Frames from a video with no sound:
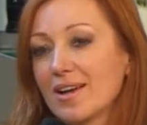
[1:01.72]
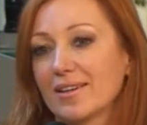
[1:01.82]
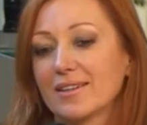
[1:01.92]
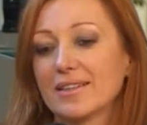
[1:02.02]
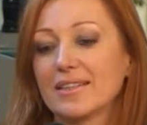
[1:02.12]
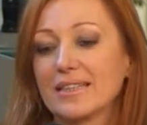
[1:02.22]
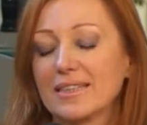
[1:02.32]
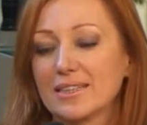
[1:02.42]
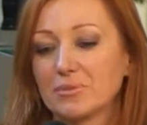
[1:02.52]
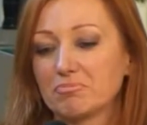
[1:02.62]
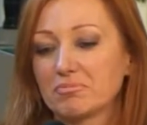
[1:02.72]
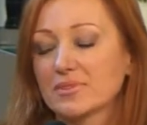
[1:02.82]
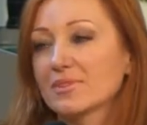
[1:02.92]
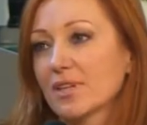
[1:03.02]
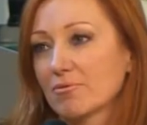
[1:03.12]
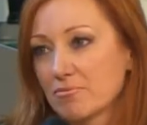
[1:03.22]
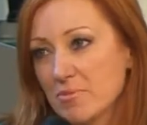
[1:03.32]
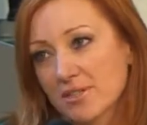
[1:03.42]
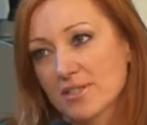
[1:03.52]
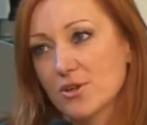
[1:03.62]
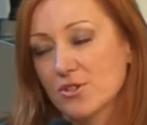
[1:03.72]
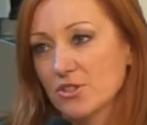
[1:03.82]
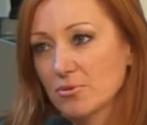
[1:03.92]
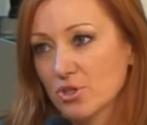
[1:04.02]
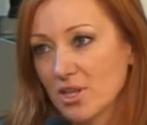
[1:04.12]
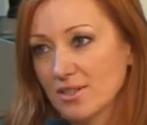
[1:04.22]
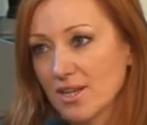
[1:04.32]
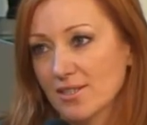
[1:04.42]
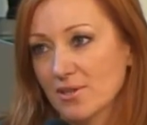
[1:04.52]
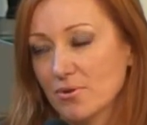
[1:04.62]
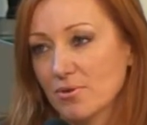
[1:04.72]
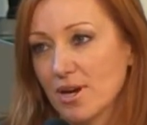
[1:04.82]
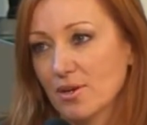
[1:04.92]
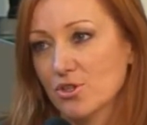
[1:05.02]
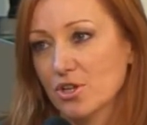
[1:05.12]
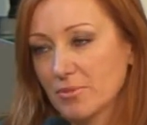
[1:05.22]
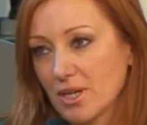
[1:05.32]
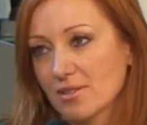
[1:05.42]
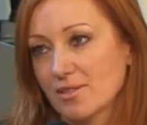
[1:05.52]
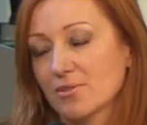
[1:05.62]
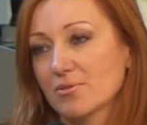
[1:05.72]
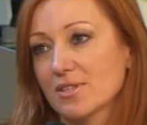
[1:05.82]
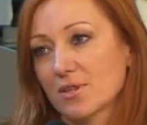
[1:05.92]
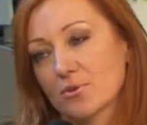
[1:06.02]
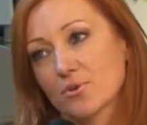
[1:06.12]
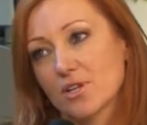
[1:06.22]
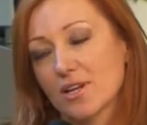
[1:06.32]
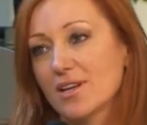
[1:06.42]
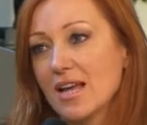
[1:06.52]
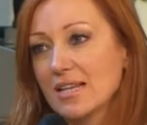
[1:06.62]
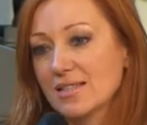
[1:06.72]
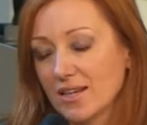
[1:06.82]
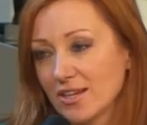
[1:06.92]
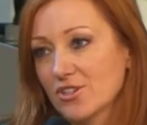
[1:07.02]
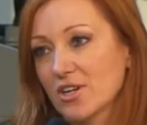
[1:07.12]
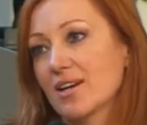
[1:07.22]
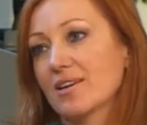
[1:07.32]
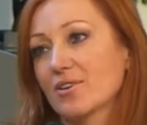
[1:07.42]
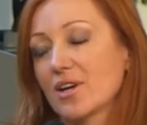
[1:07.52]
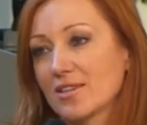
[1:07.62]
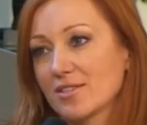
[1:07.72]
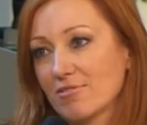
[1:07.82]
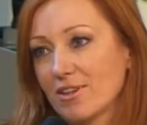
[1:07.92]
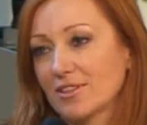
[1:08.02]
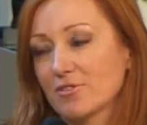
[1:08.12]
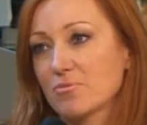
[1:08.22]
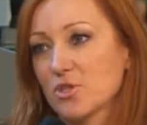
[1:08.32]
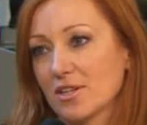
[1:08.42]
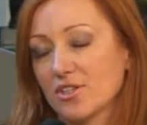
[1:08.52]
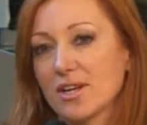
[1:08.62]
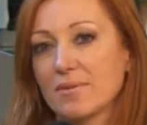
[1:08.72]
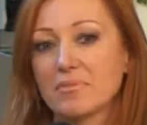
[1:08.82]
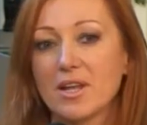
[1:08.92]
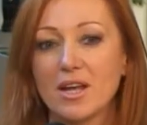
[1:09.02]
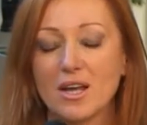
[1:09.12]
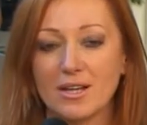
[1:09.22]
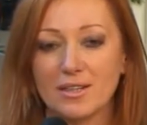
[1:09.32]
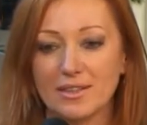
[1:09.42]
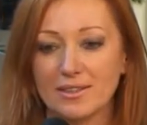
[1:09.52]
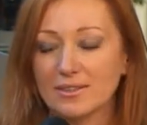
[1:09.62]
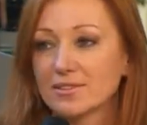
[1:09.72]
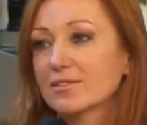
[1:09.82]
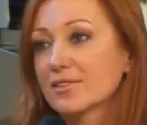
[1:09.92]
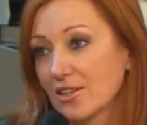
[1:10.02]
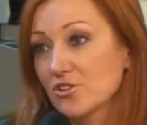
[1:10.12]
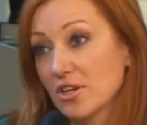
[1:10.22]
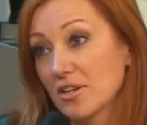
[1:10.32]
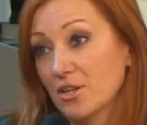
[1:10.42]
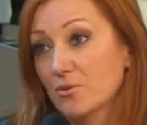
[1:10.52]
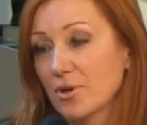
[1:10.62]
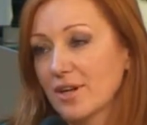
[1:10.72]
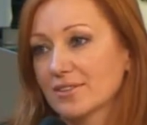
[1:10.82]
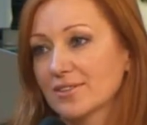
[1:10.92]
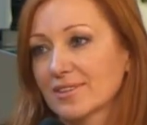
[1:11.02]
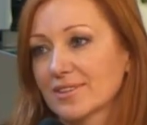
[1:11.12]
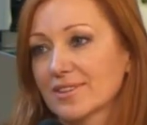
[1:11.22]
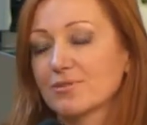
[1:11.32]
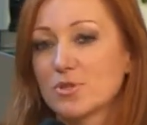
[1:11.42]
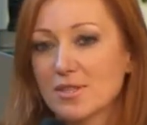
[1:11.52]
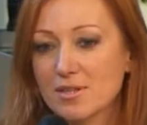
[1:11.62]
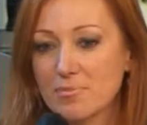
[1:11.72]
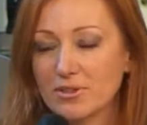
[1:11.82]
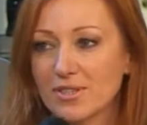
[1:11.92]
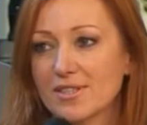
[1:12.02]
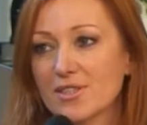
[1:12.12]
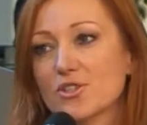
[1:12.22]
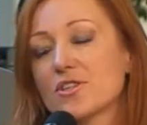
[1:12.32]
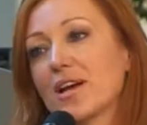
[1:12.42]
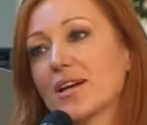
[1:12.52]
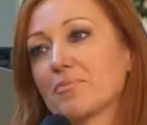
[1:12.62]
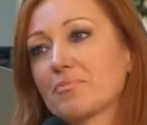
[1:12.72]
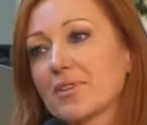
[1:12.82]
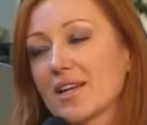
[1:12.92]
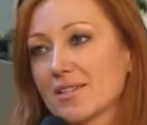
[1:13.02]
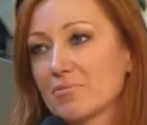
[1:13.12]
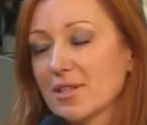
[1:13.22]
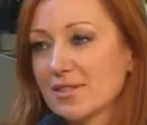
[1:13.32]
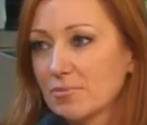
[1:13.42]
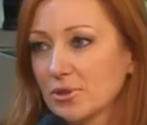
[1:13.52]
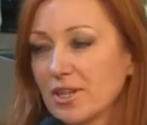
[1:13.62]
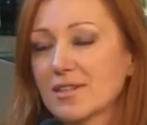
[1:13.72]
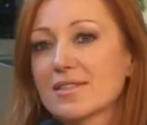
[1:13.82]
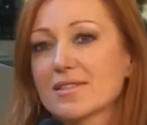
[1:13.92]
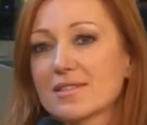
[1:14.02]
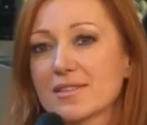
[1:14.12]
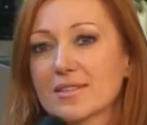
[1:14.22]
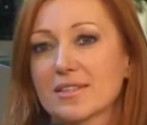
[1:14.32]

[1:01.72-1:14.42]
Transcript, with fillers: e, między godziną 14 a 18 i są różne zajęcia organizowane w tym czasie. E, ten dzień akurat, 25 stycznia, następna sobota jest